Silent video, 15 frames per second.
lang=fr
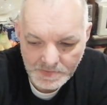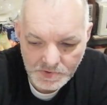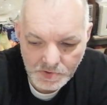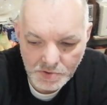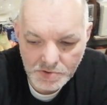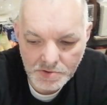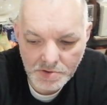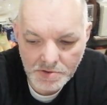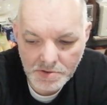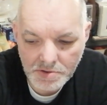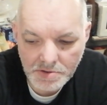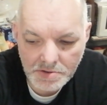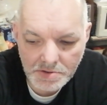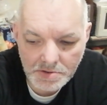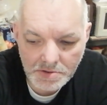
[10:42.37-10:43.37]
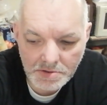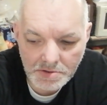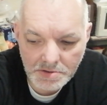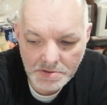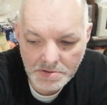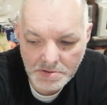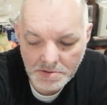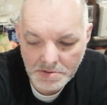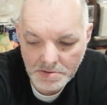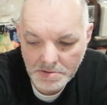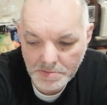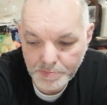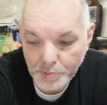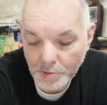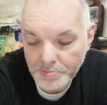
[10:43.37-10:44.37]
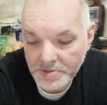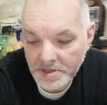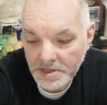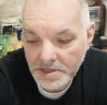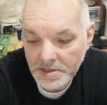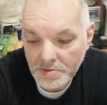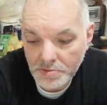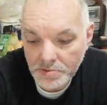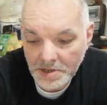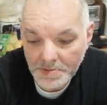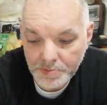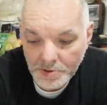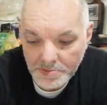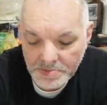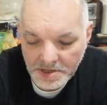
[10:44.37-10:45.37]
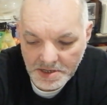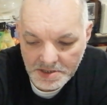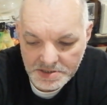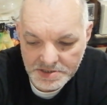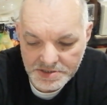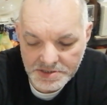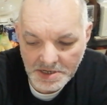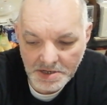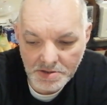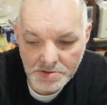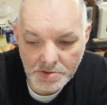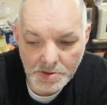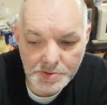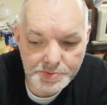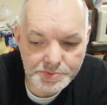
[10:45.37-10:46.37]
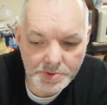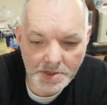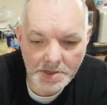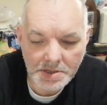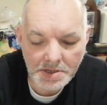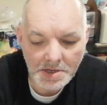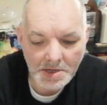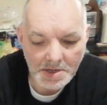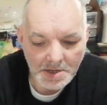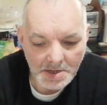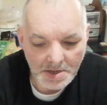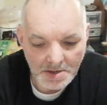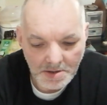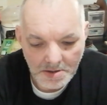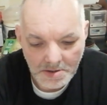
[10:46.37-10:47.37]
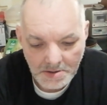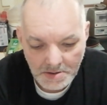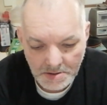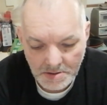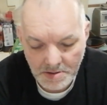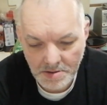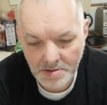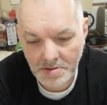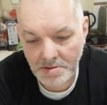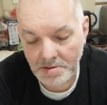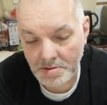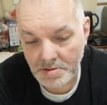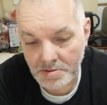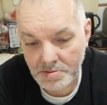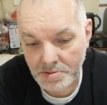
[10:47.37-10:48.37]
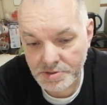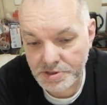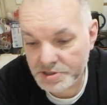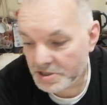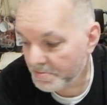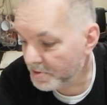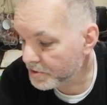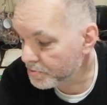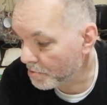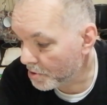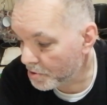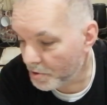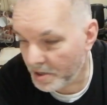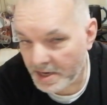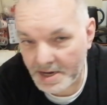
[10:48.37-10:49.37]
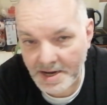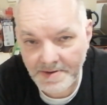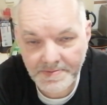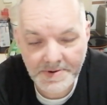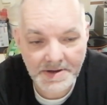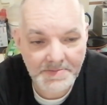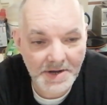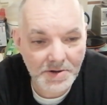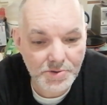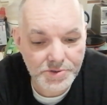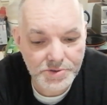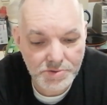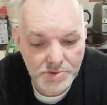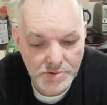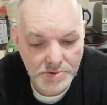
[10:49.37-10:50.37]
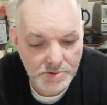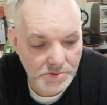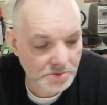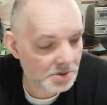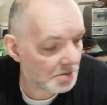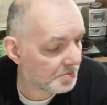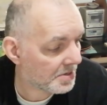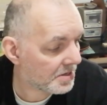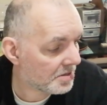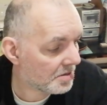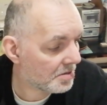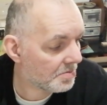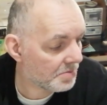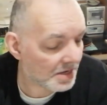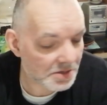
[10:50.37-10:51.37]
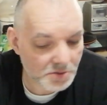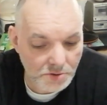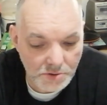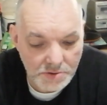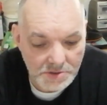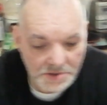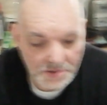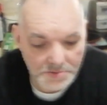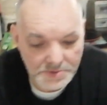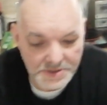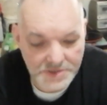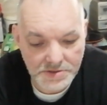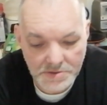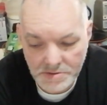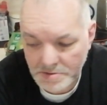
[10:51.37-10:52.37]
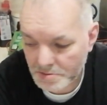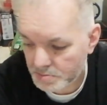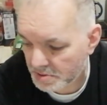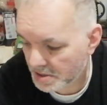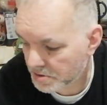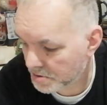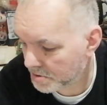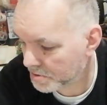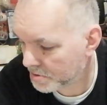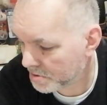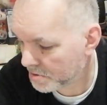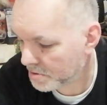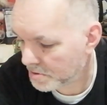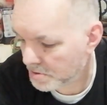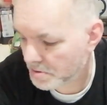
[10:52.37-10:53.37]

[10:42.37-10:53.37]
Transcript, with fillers: Donc le premier ou la première qui dira encore une fois que si jamais je suis en colère après Maus ou après Blacko, qui me disent comme quoi que,